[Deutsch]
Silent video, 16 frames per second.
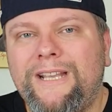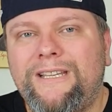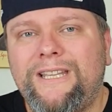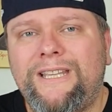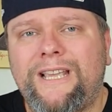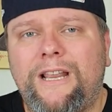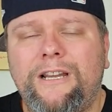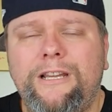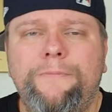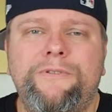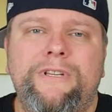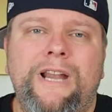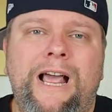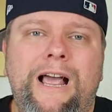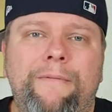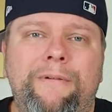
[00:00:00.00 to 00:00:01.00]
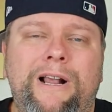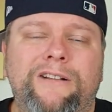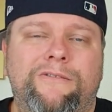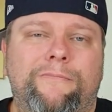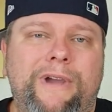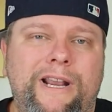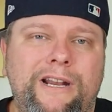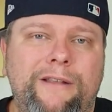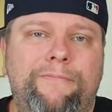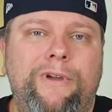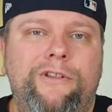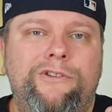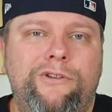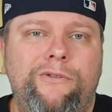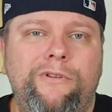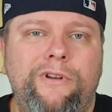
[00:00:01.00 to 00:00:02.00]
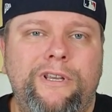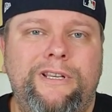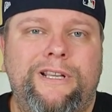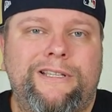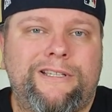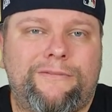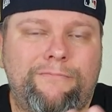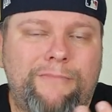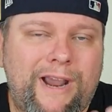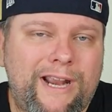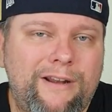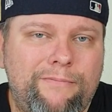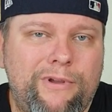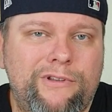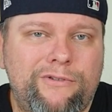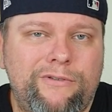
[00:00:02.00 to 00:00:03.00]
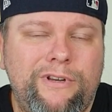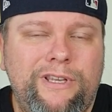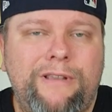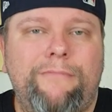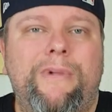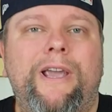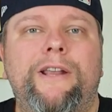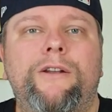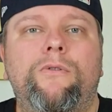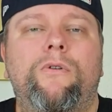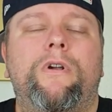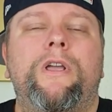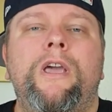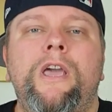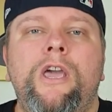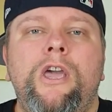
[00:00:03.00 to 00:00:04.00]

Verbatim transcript: die ich am liebsten habe, also meine persönlich, das ist meine persönliche Meinung